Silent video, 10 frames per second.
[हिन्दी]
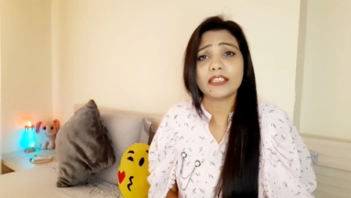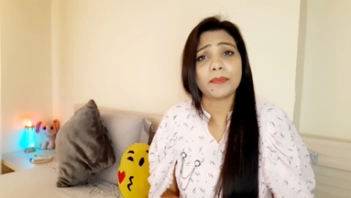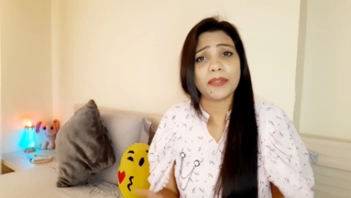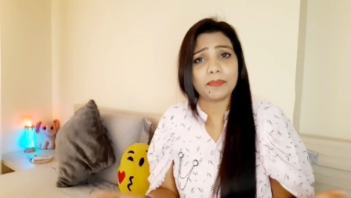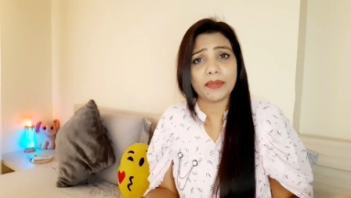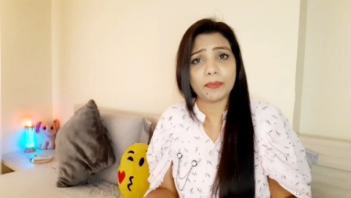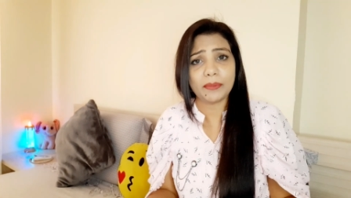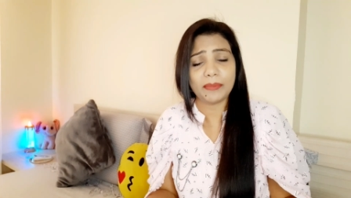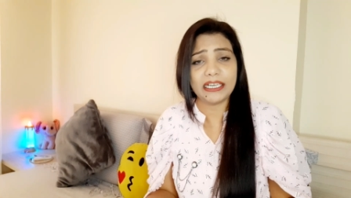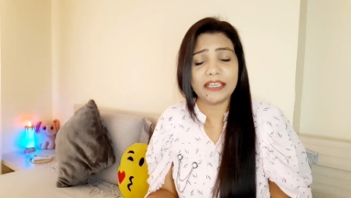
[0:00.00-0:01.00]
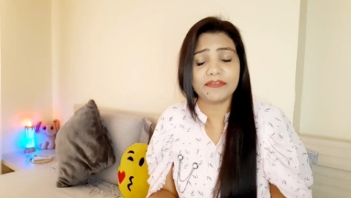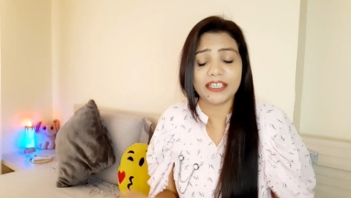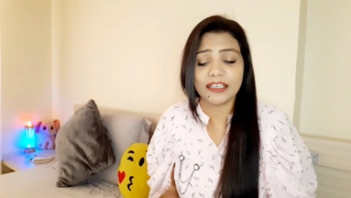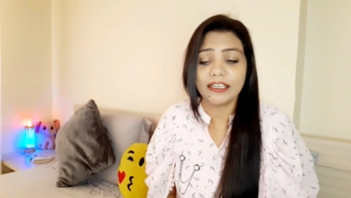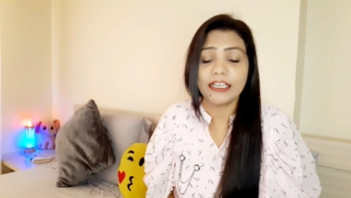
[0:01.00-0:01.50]
सबके अपने अपने
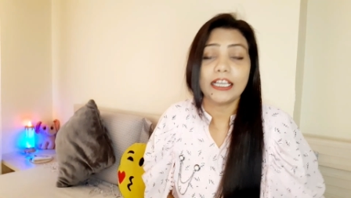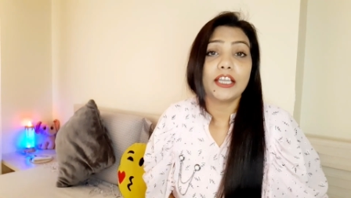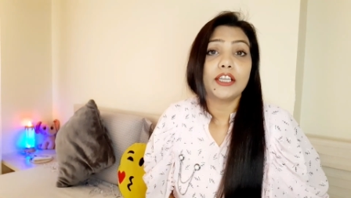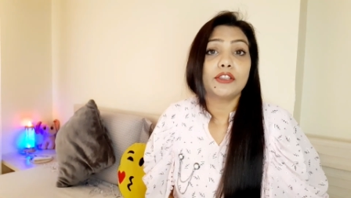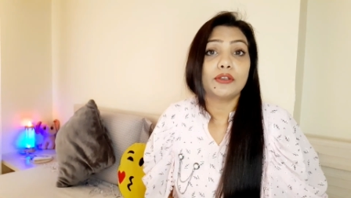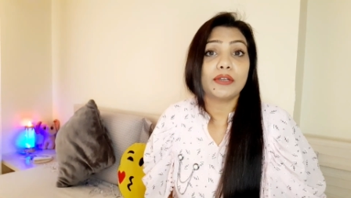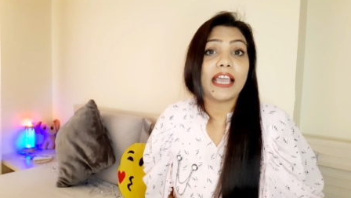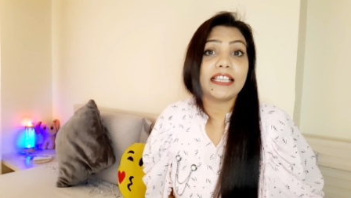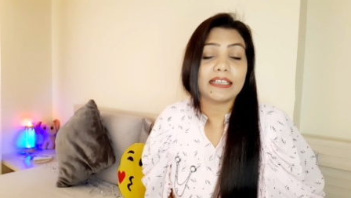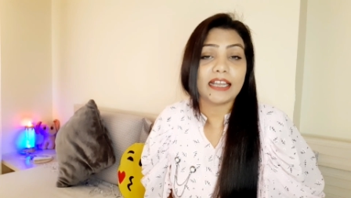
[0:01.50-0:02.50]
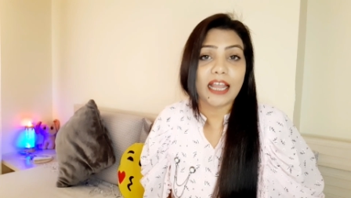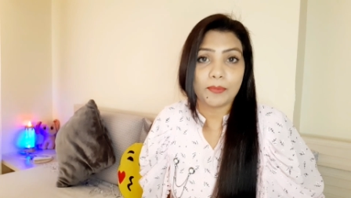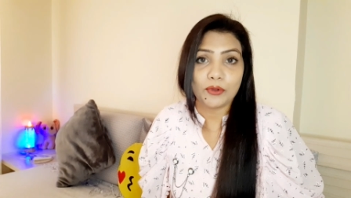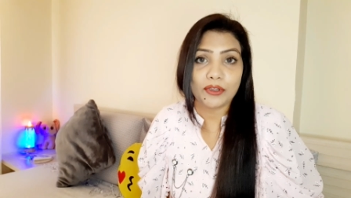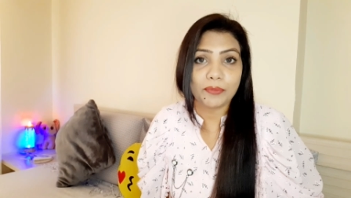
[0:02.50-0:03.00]
बिलीव्स हैं तो गाइज अगर
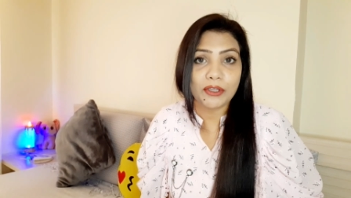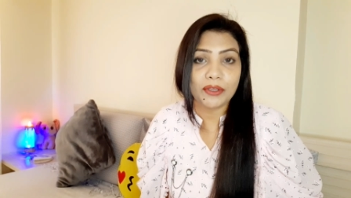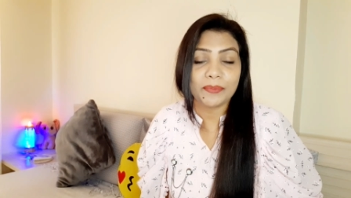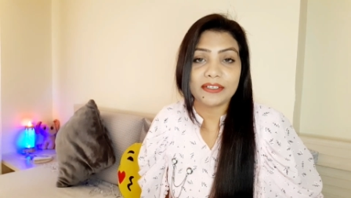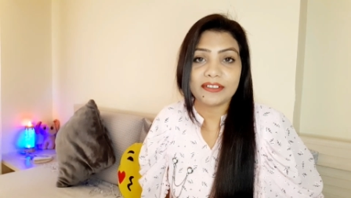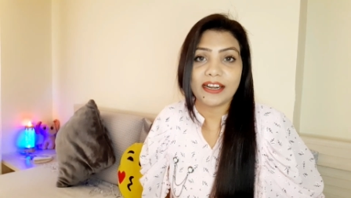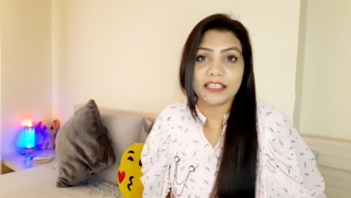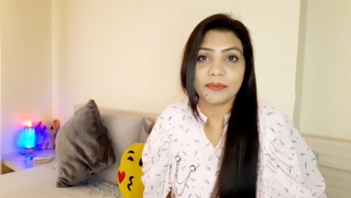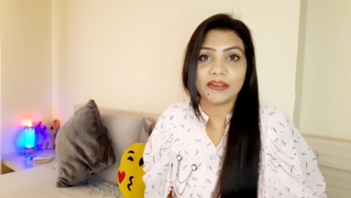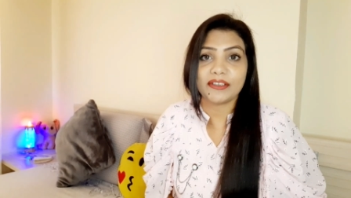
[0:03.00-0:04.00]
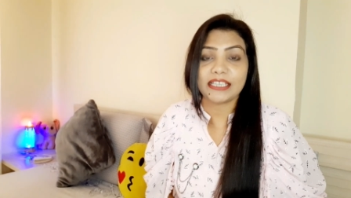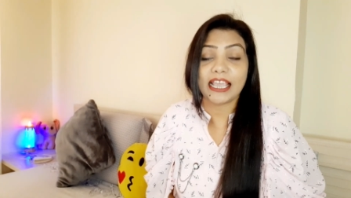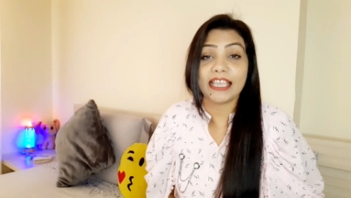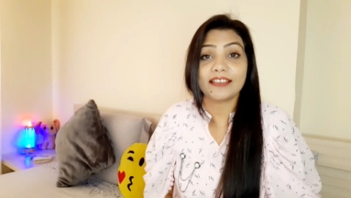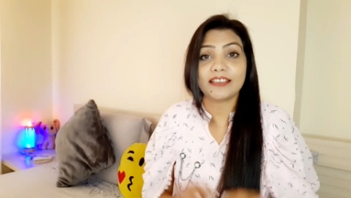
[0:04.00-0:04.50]
आप लोग भी कोई पर्सनल
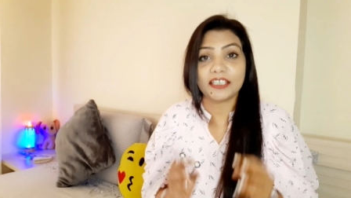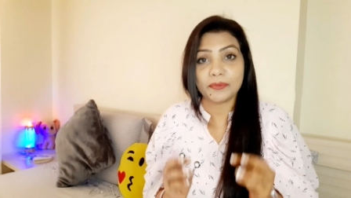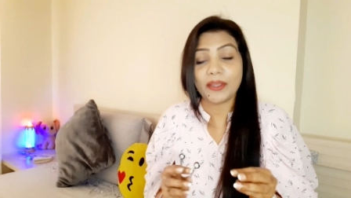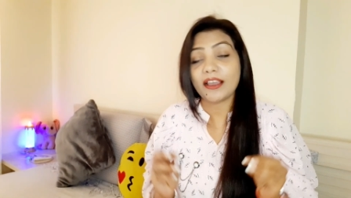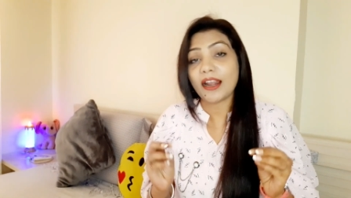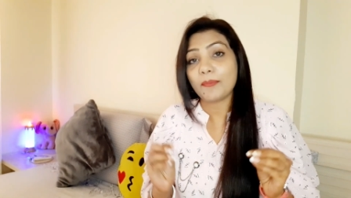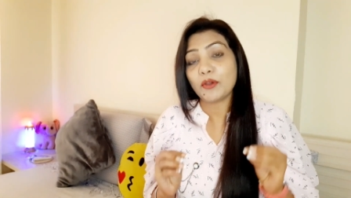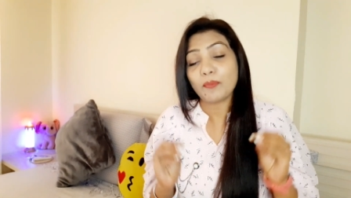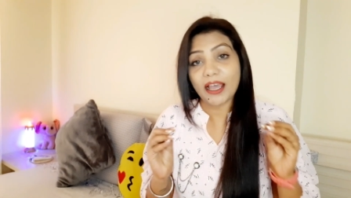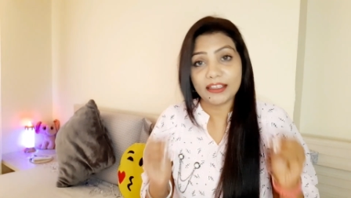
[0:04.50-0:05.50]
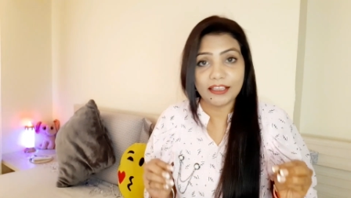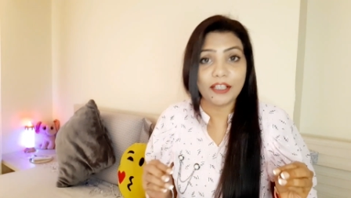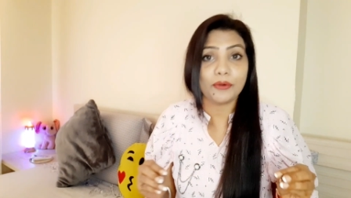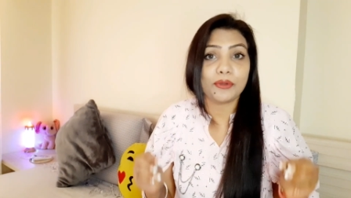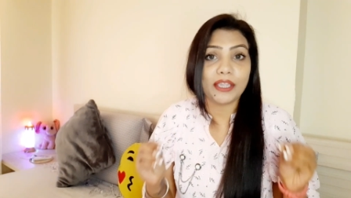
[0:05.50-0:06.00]
एक्सपीरियंस है या सच में अगर आप लोग
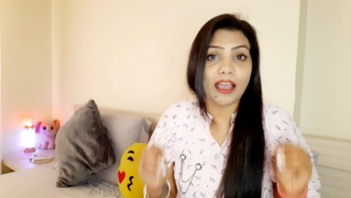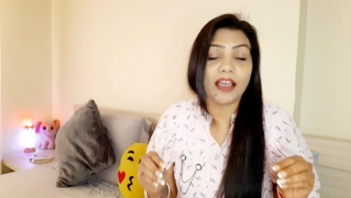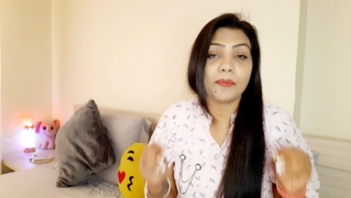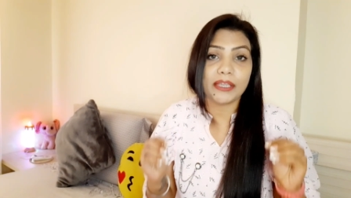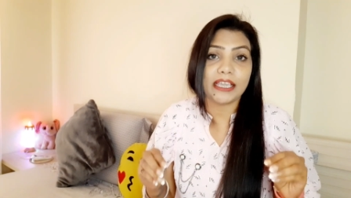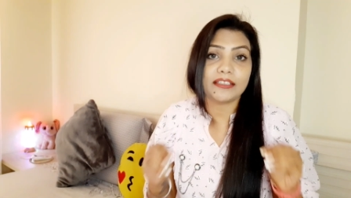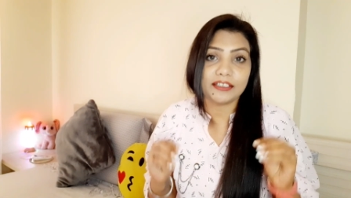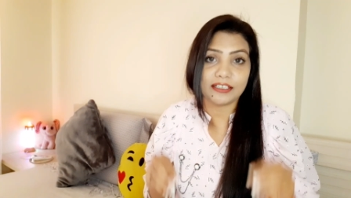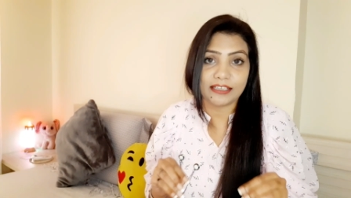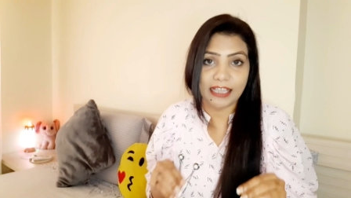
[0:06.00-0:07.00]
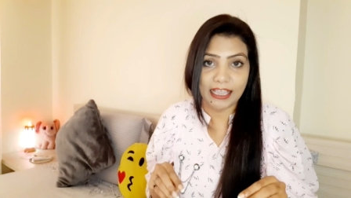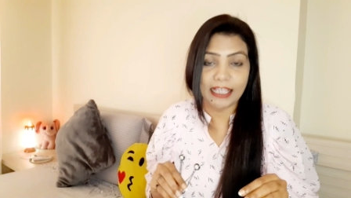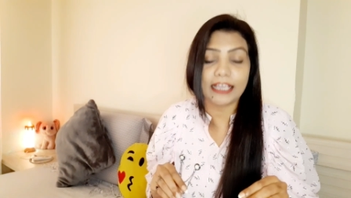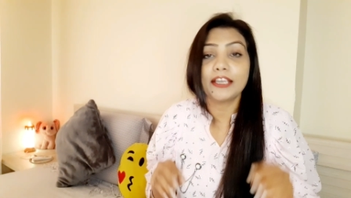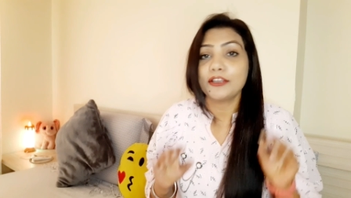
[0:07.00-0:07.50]
मानते हो कि हाँ भाई ऐसी चीजें
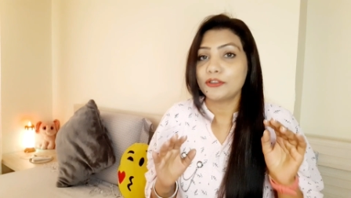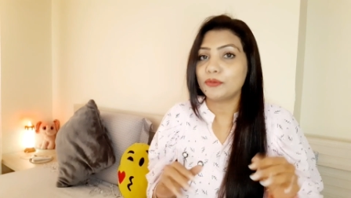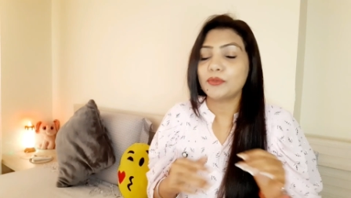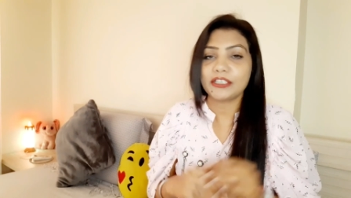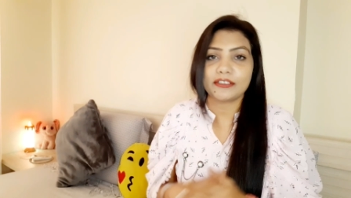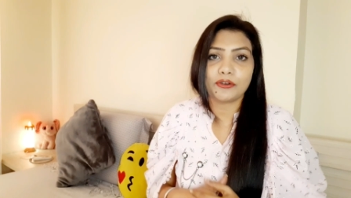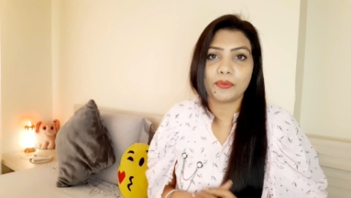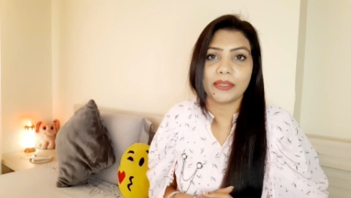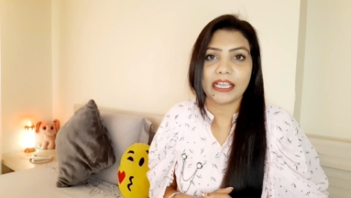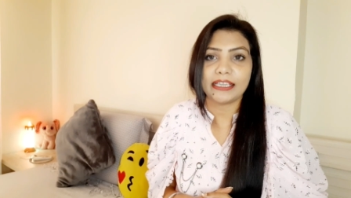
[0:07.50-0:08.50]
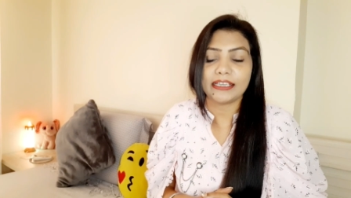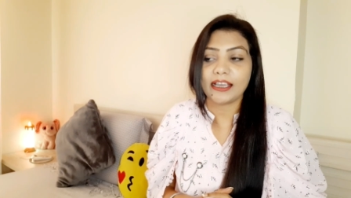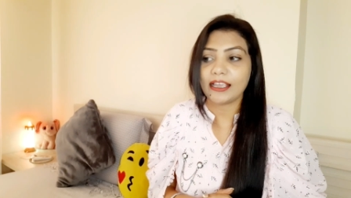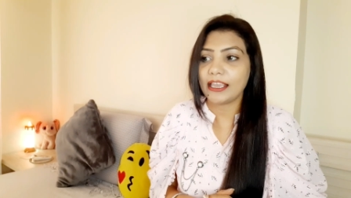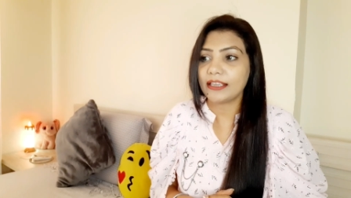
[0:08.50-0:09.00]
हैं तो मुझे जरूर
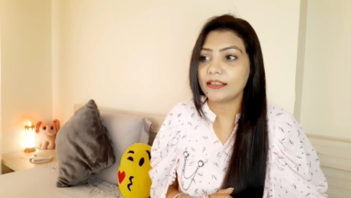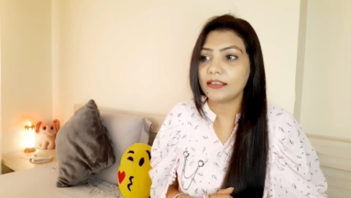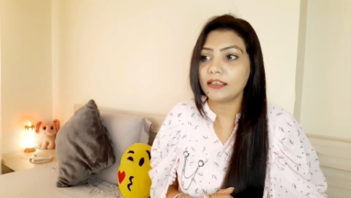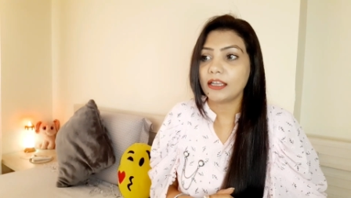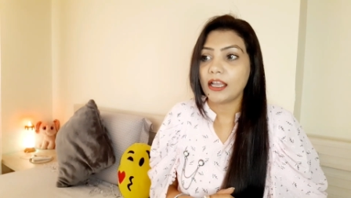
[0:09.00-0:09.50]
बताइएगा एक